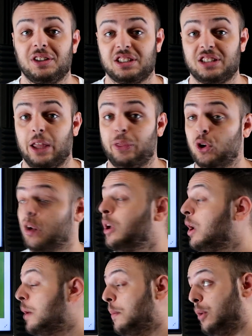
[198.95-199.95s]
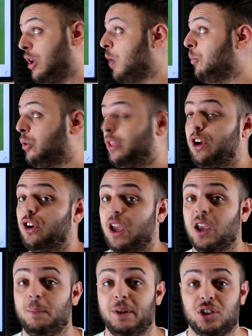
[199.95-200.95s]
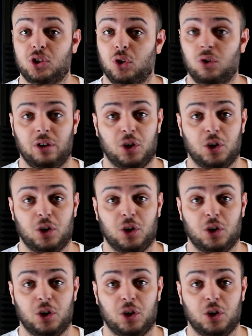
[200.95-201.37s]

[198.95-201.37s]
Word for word: de esta selección porque como os digo, ya habéis visto,